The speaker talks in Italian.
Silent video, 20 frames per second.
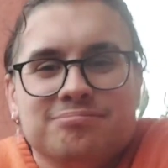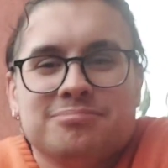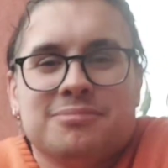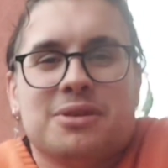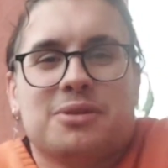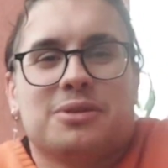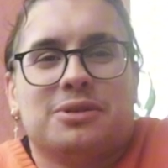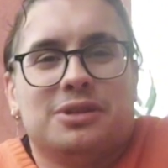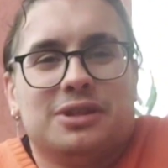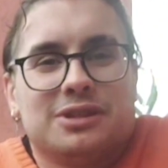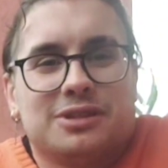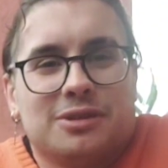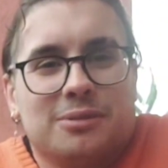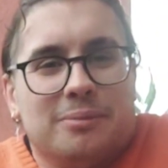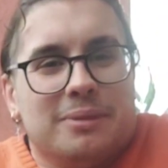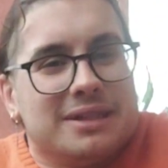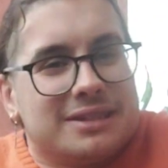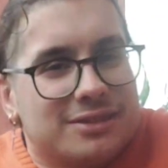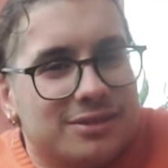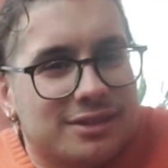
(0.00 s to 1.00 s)
E quindi ho detto,
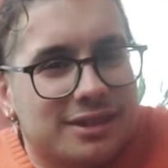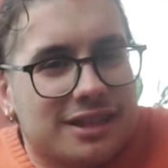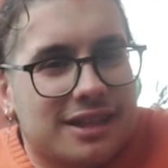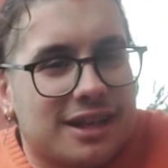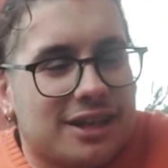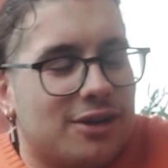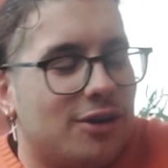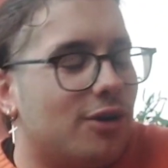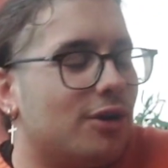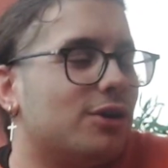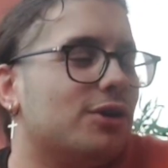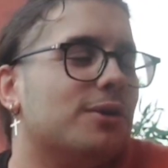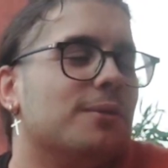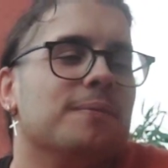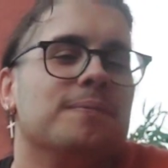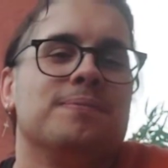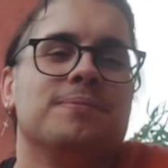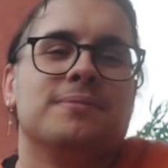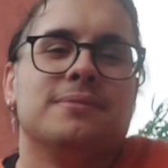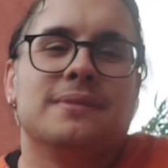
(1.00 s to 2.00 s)
metto Di
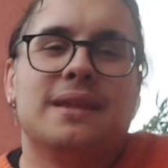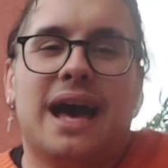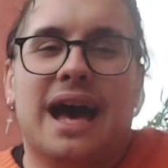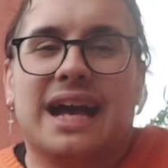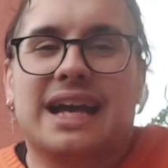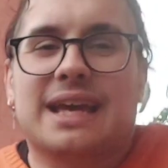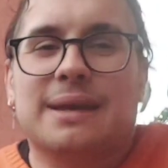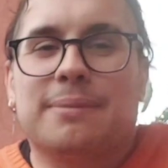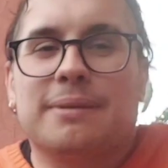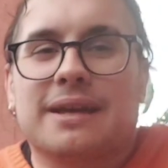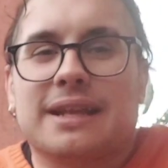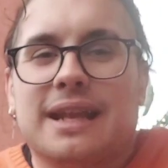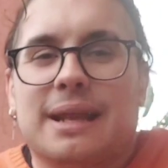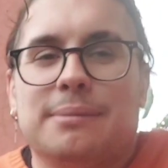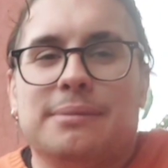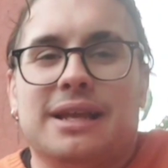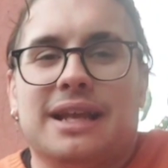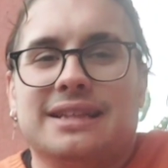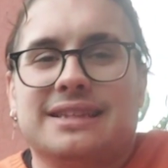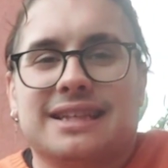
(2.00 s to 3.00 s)
Gregorio, anche perché la
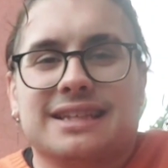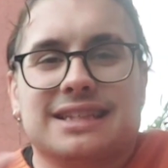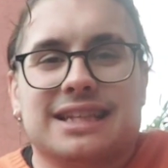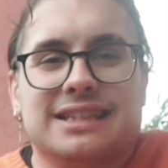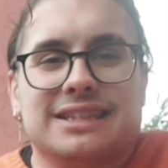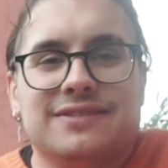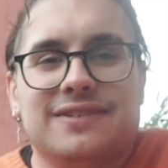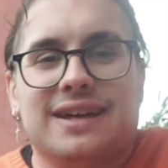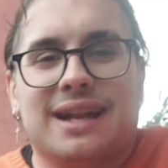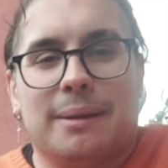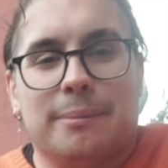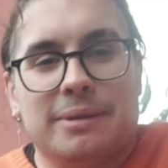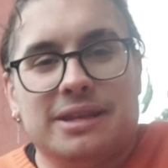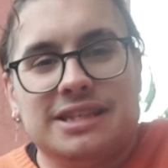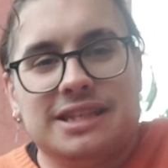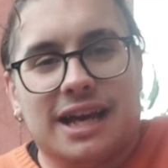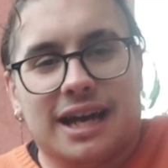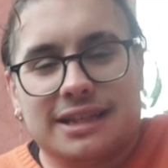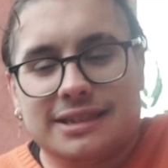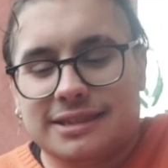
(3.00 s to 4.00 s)
mia alternativa era
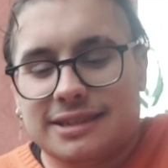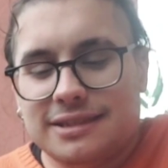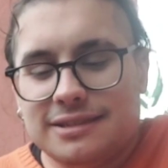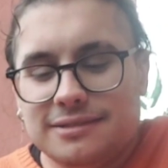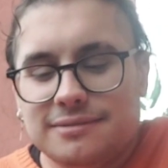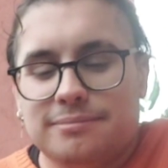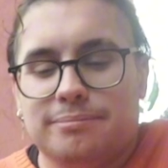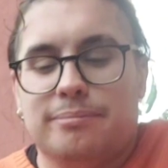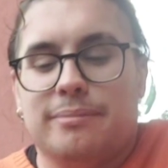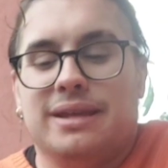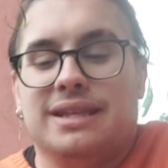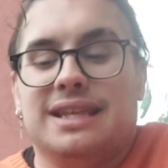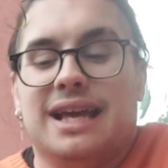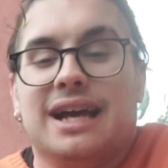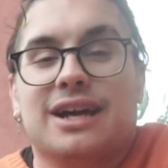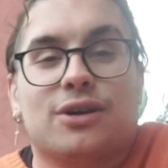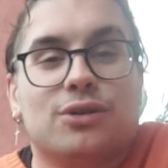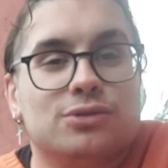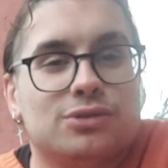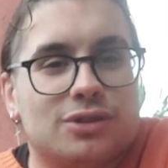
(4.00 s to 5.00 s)
Mignan.
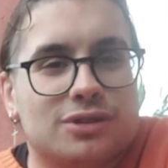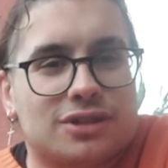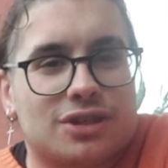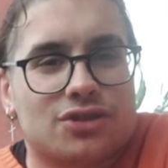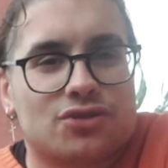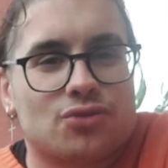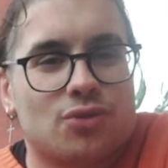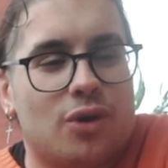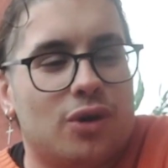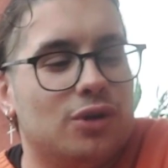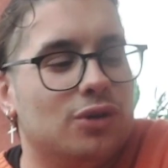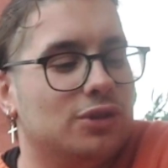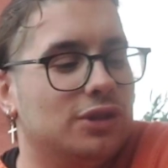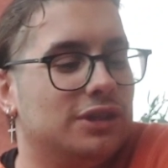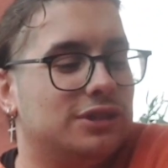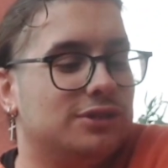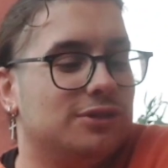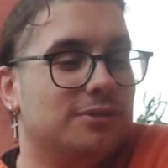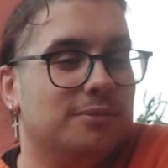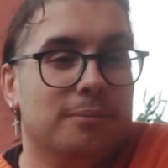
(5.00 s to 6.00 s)
Megnan contro Sassuolo, ho
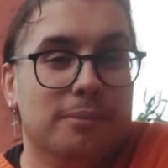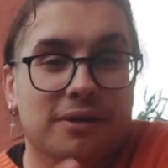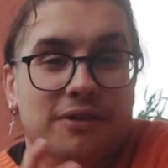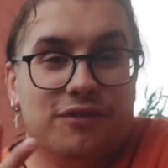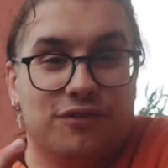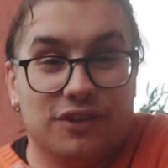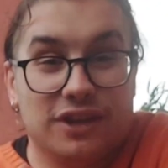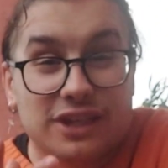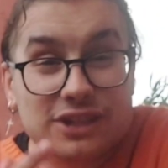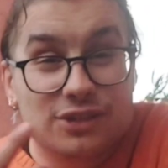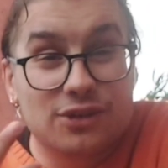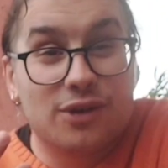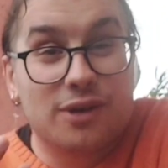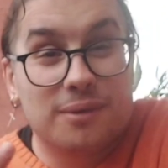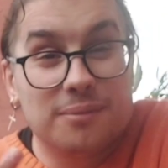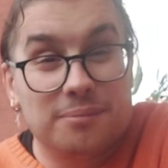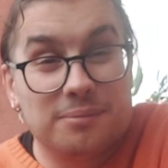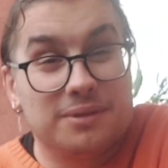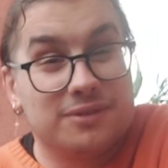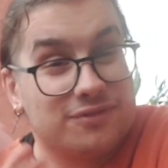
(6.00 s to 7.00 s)
detto, mi
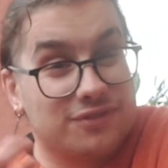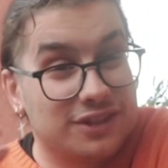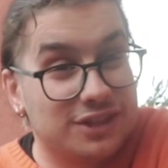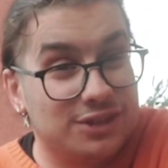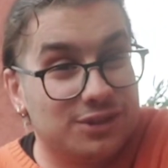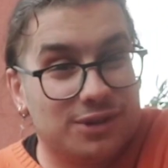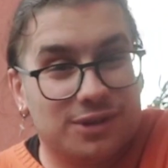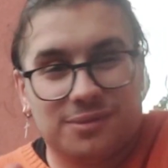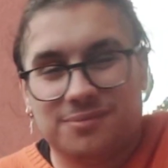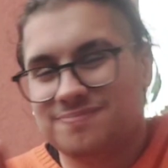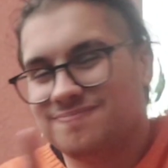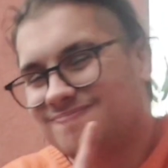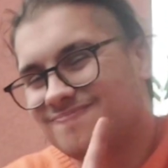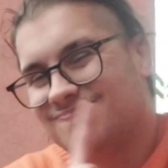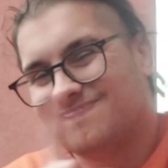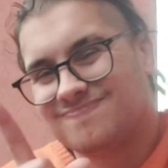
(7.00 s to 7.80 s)
fido, mi fido.